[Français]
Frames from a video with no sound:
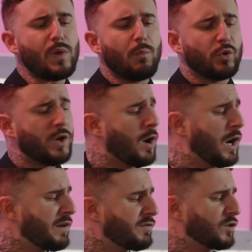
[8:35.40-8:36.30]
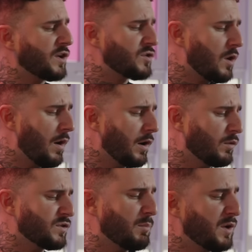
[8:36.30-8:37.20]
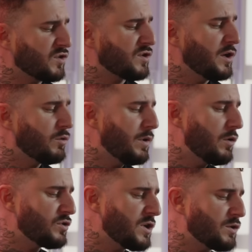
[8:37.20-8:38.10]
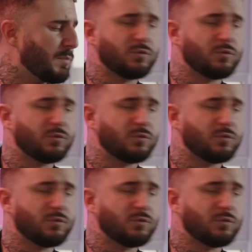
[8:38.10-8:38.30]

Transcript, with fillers: Bon, d'ailleurs, elle quand ta soeur, là Quand ça me casser les couilles, aussi, j'ai pas